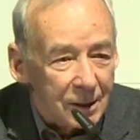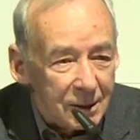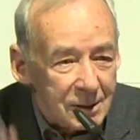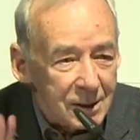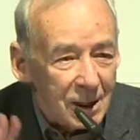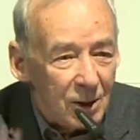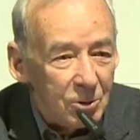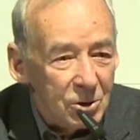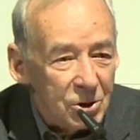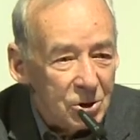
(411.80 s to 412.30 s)

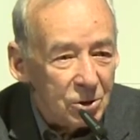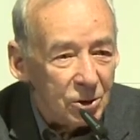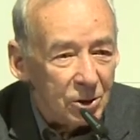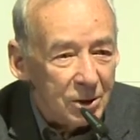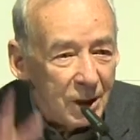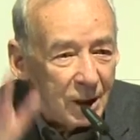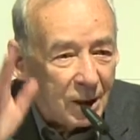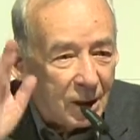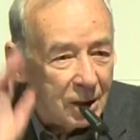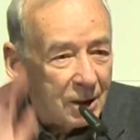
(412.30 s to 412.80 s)
Cały
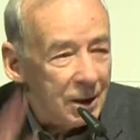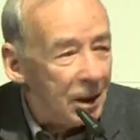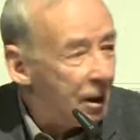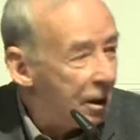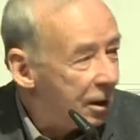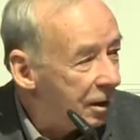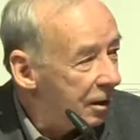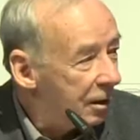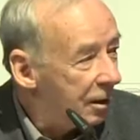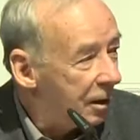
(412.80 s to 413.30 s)
środek
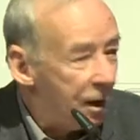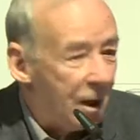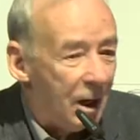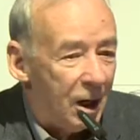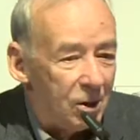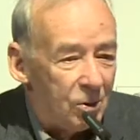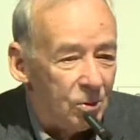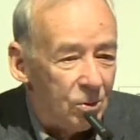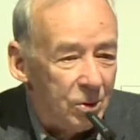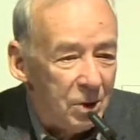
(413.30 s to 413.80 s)
niech
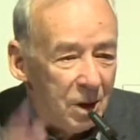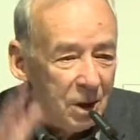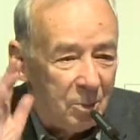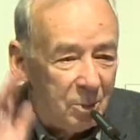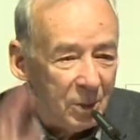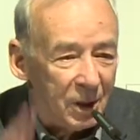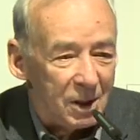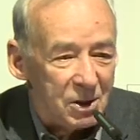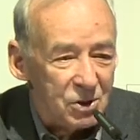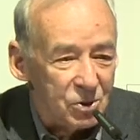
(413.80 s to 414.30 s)
haruje,
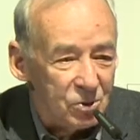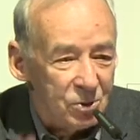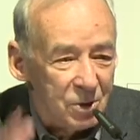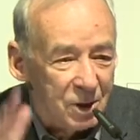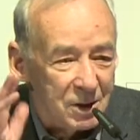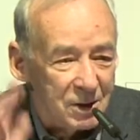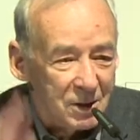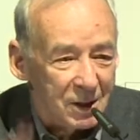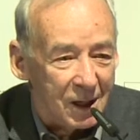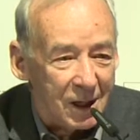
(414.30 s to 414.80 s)

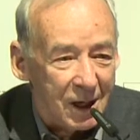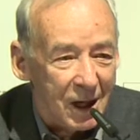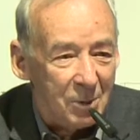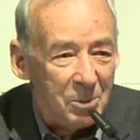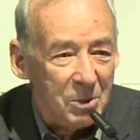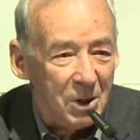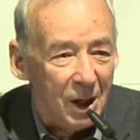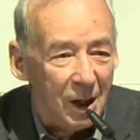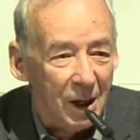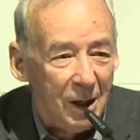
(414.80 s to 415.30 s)
pracuje,
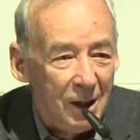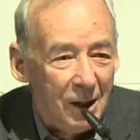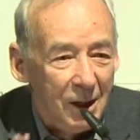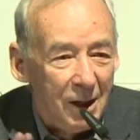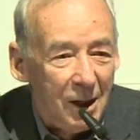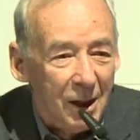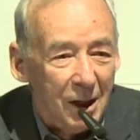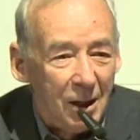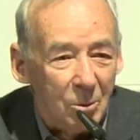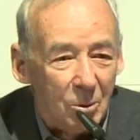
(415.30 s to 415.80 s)
zarabia.
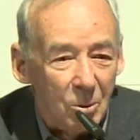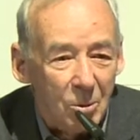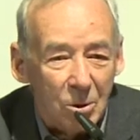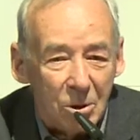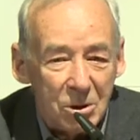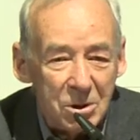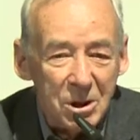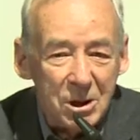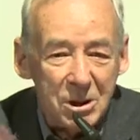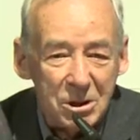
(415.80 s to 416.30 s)

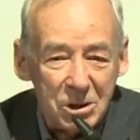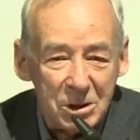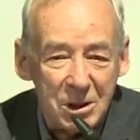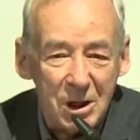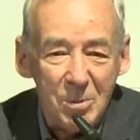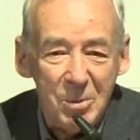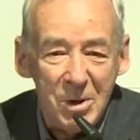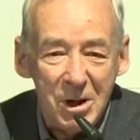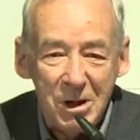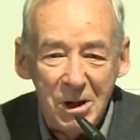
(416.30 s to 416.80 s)
Młodzież i
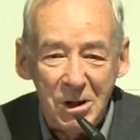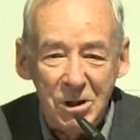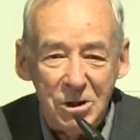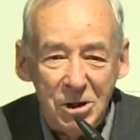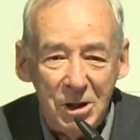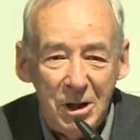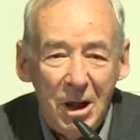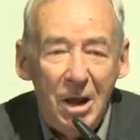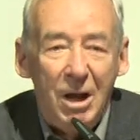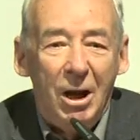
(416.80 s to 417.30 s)

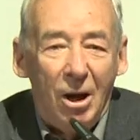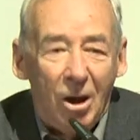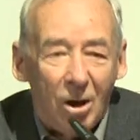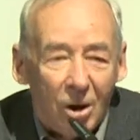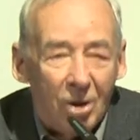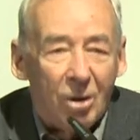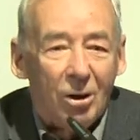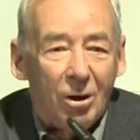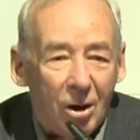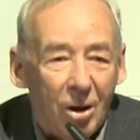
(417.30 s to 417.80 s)
emeryci,
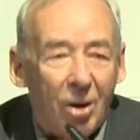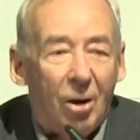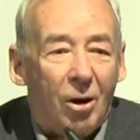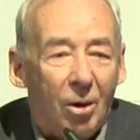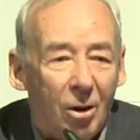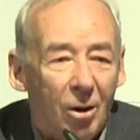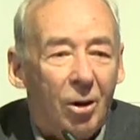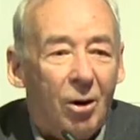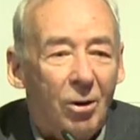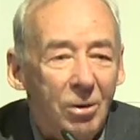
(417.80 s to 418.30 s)
e,
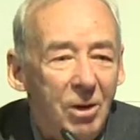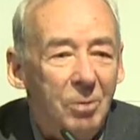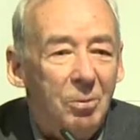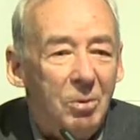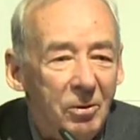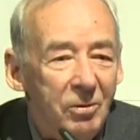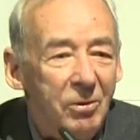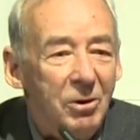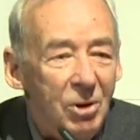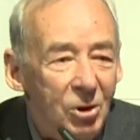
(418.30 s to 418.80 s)
oni
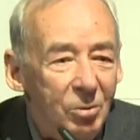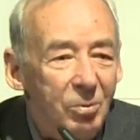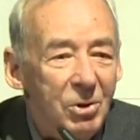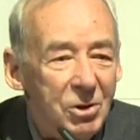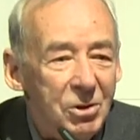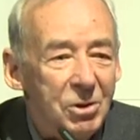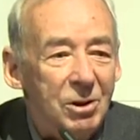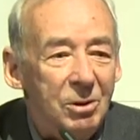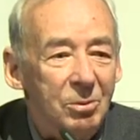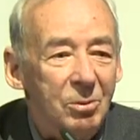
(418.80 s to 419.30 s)
powinni
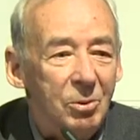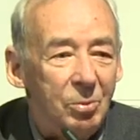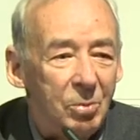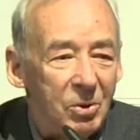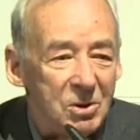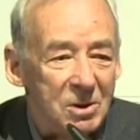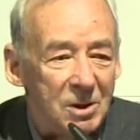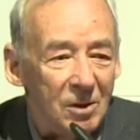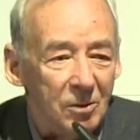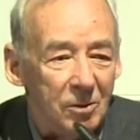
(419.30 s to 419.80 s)
być tym
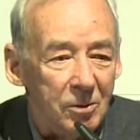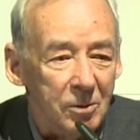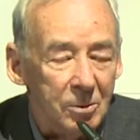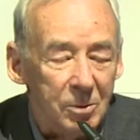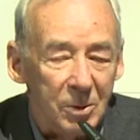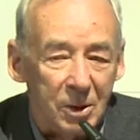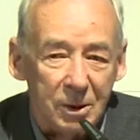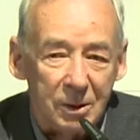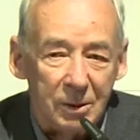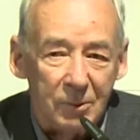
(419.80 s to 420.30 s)

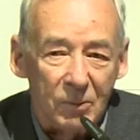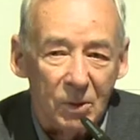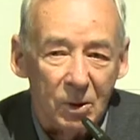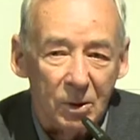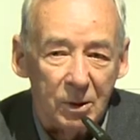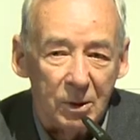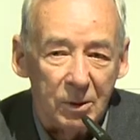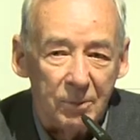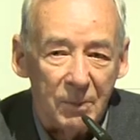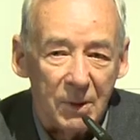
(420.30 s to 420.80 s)
podstawowym e,
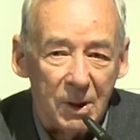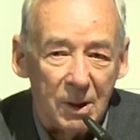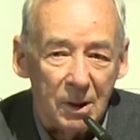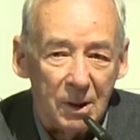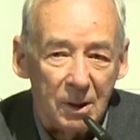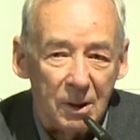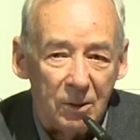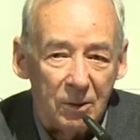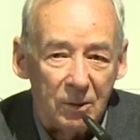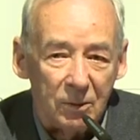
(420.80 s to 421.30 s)

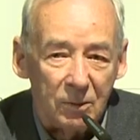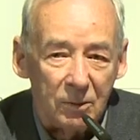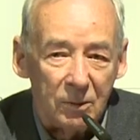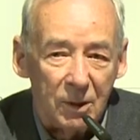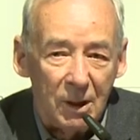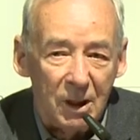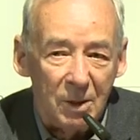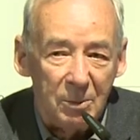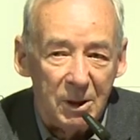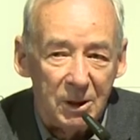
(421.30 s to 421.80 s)

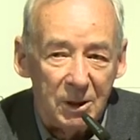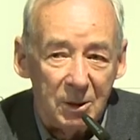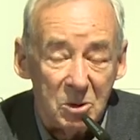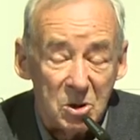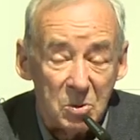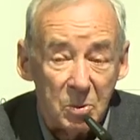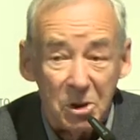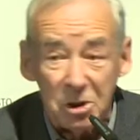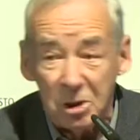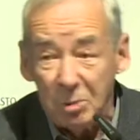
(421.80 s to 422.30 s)
elementem
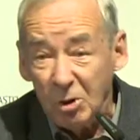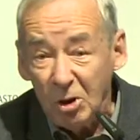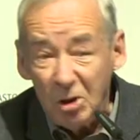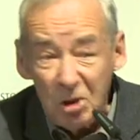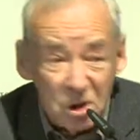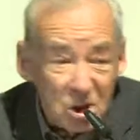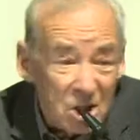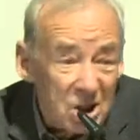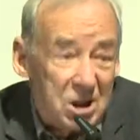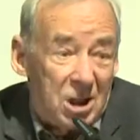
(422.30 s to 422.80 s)
społecznym. No
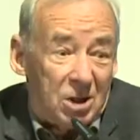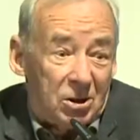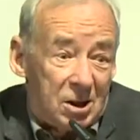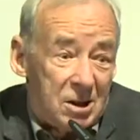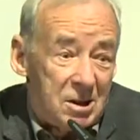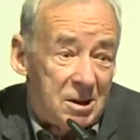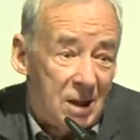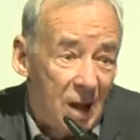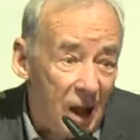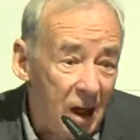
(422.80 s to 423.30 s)
i trzecia to
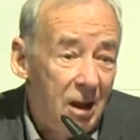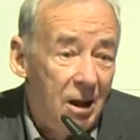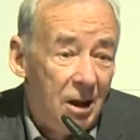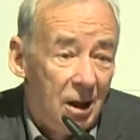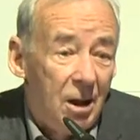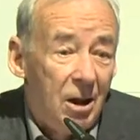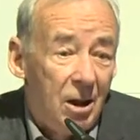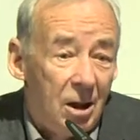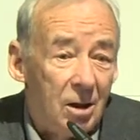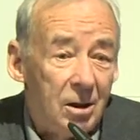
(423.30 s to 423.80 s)
jest ta,
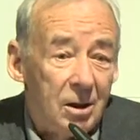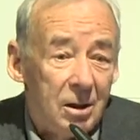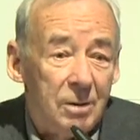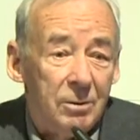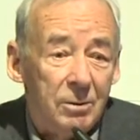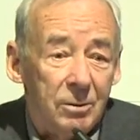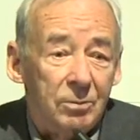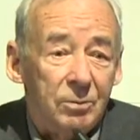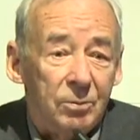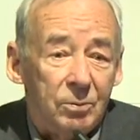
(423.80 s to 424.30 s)

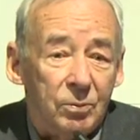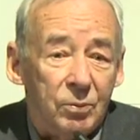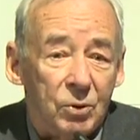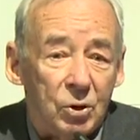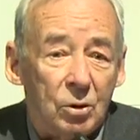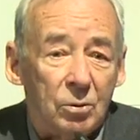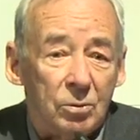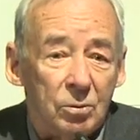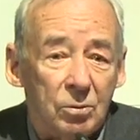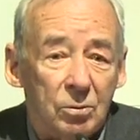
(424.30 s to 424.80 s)

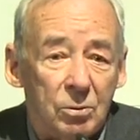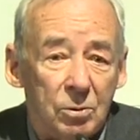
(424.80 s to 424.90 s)
to